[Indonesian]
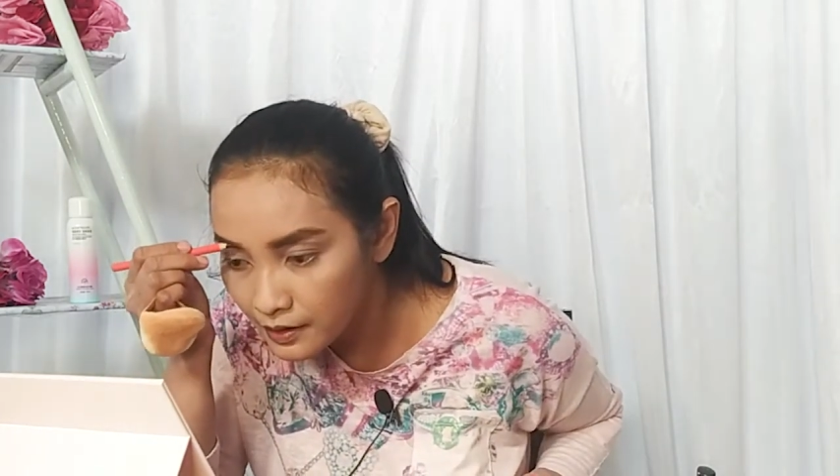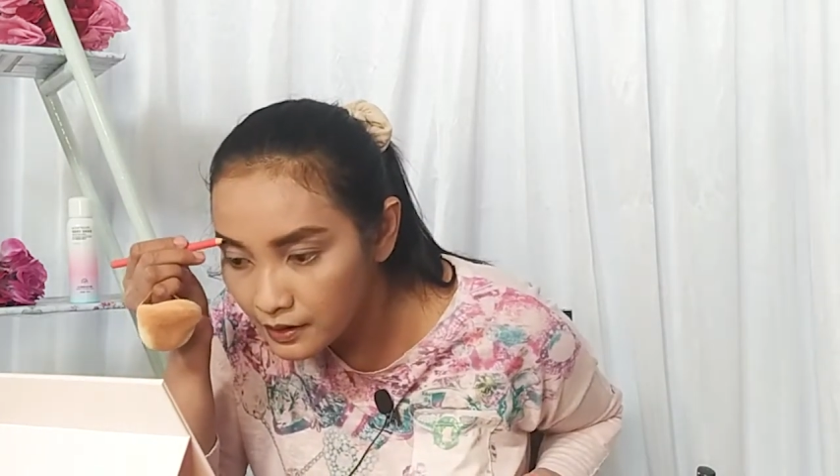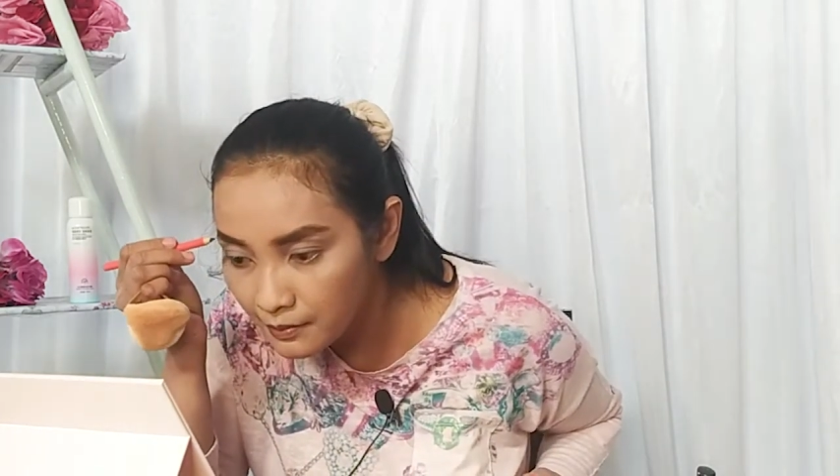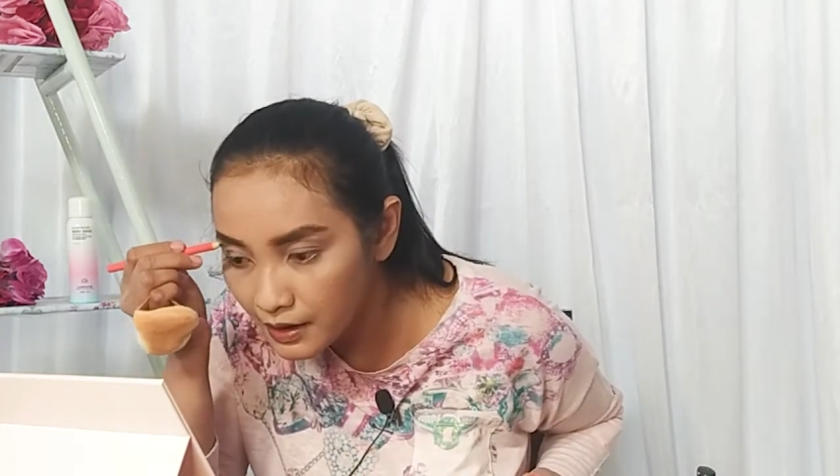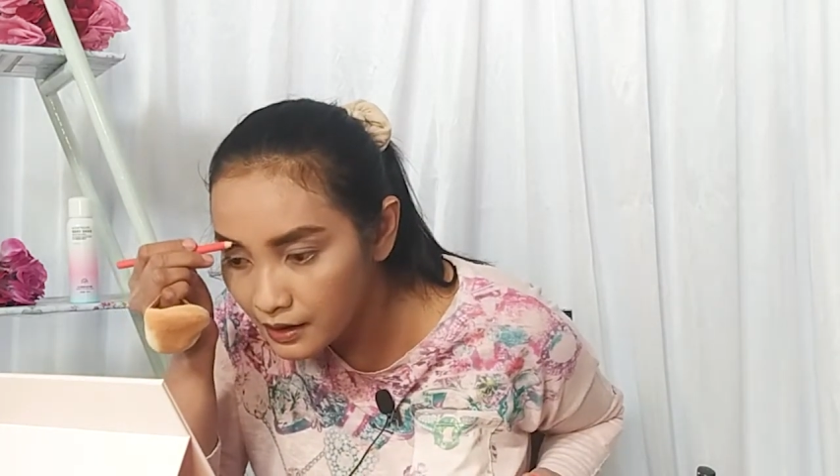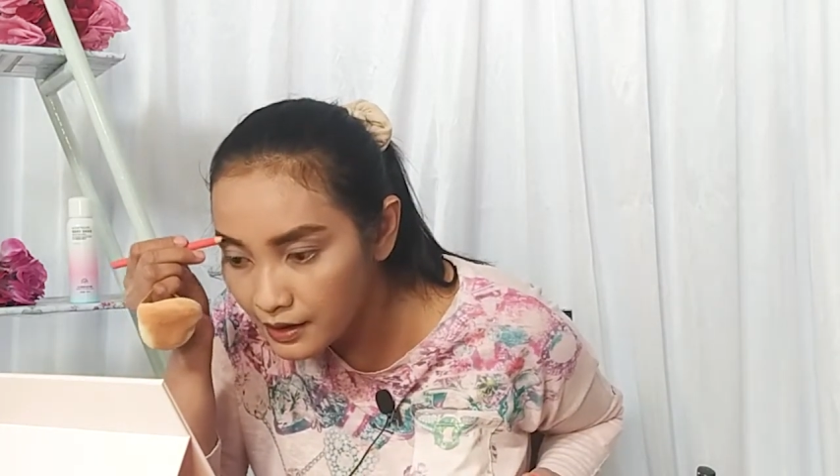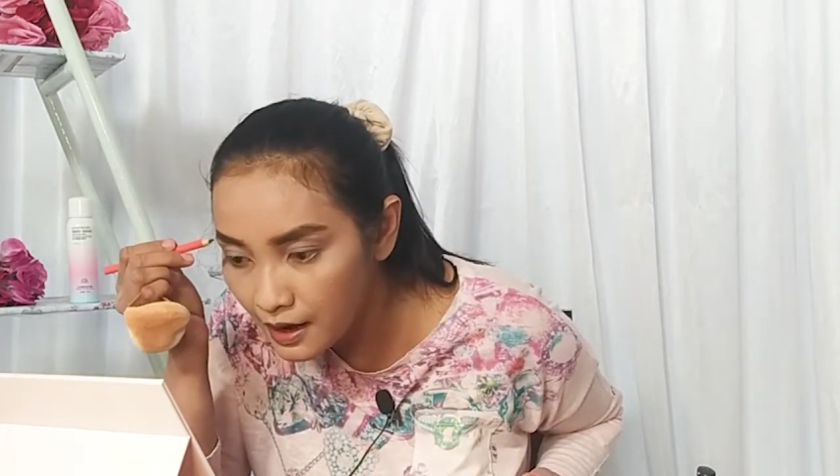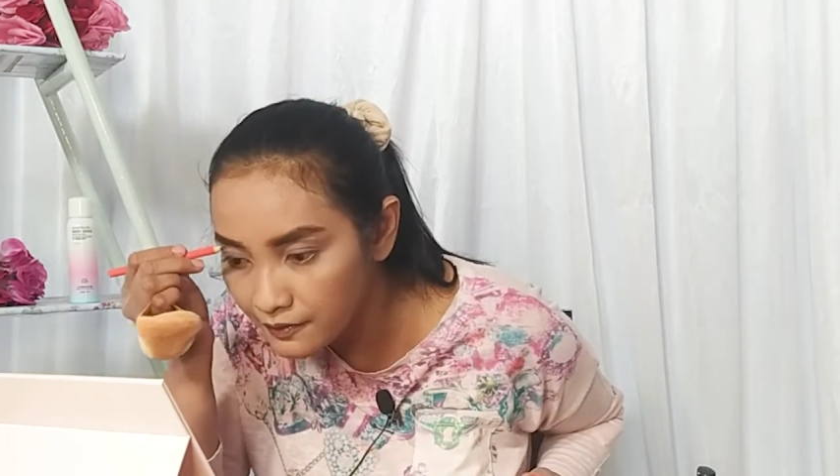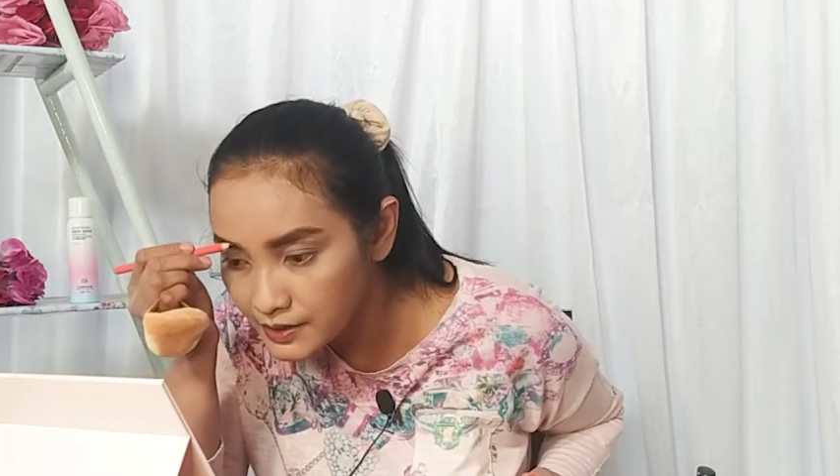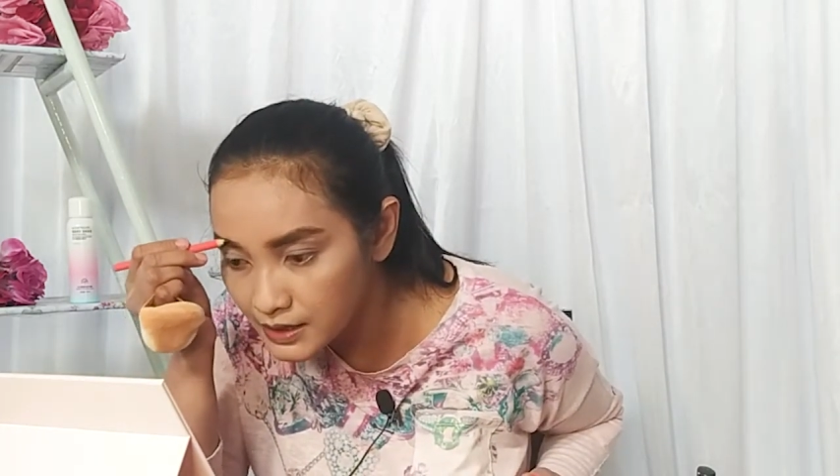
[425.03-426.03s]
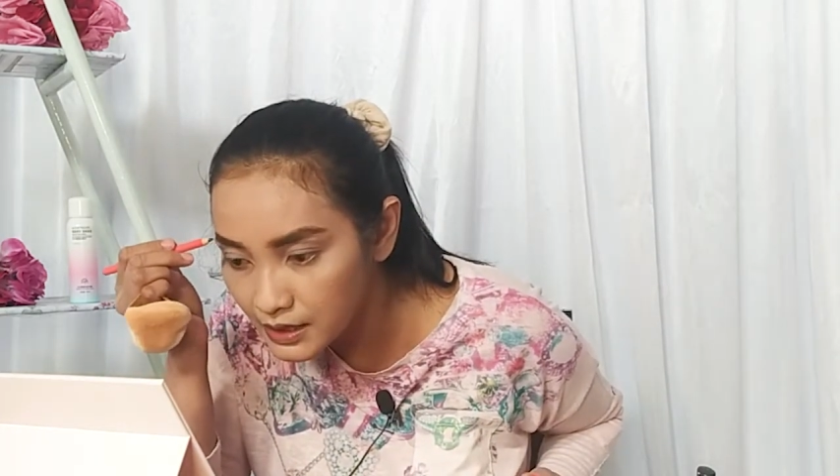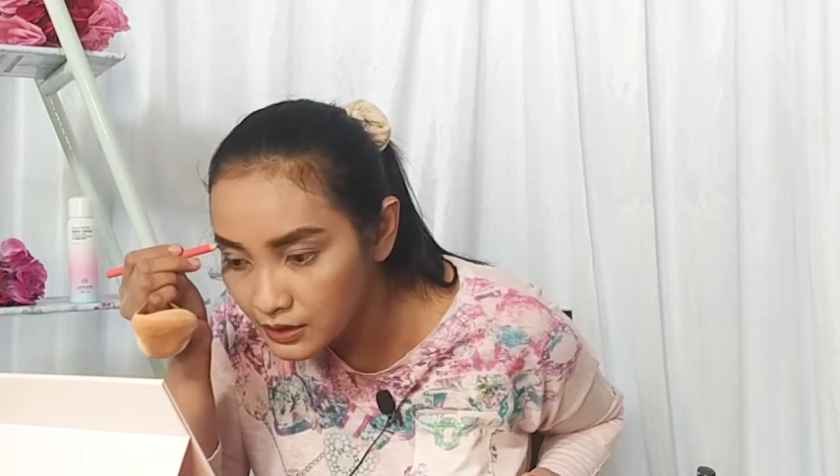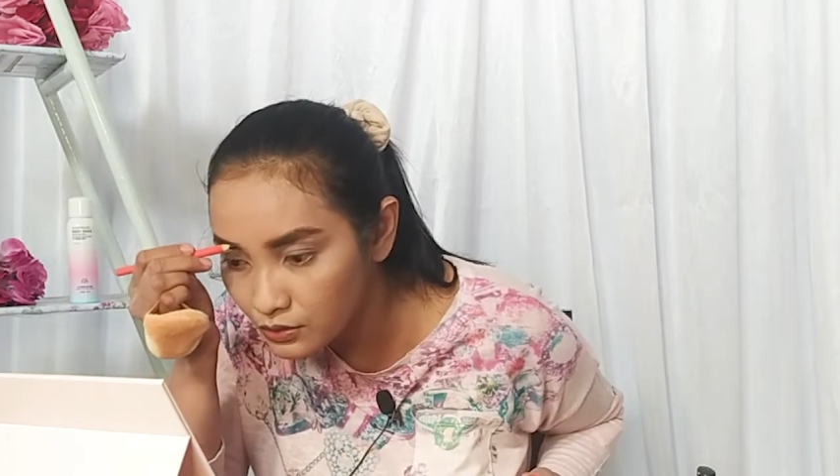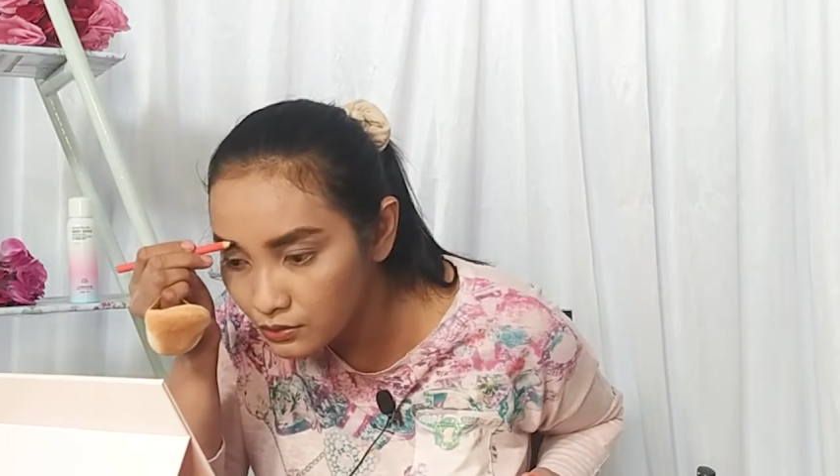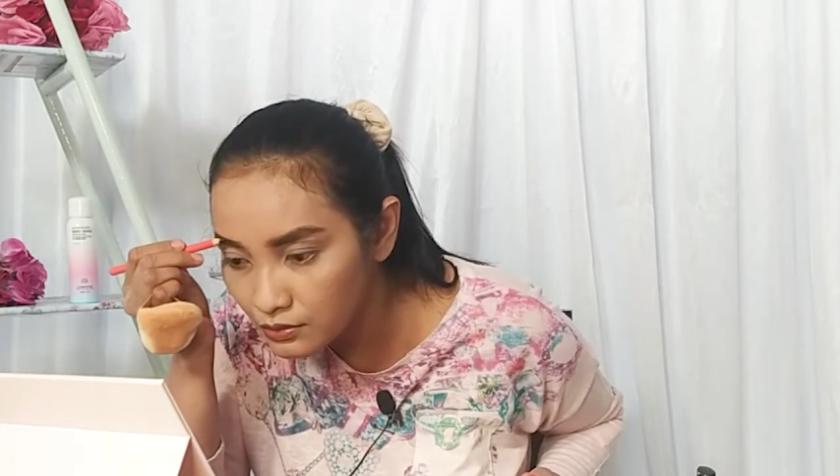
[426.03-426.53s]
di merek Davis
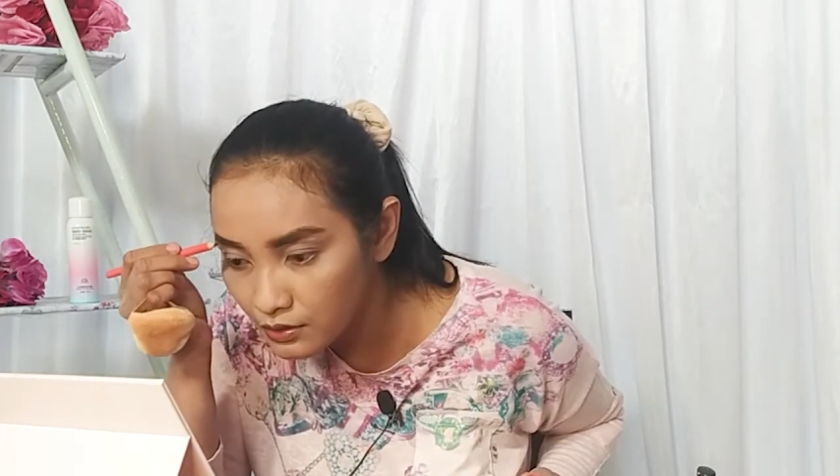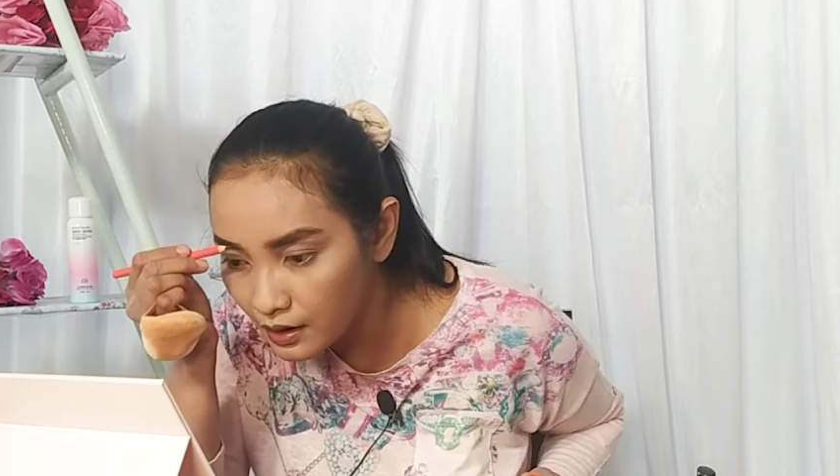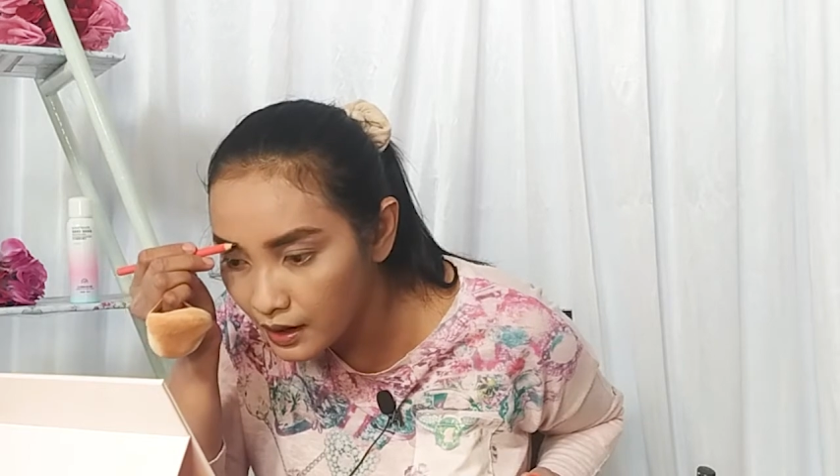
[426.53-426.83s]
ini tuh